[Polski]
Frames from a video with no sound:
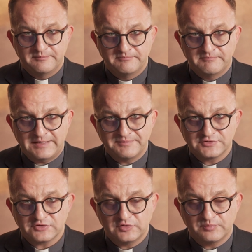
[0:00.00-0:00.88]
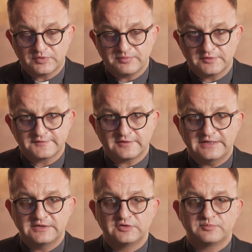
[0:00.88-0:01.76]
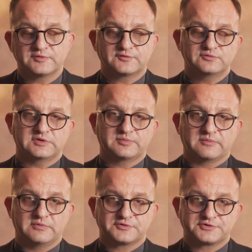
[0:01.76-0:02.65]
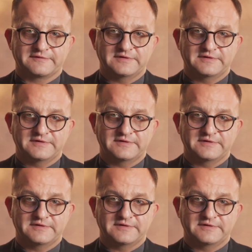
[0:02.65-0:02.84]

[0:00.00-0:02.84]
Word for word: ma być ono proporcjonalne do posługi proboszcza.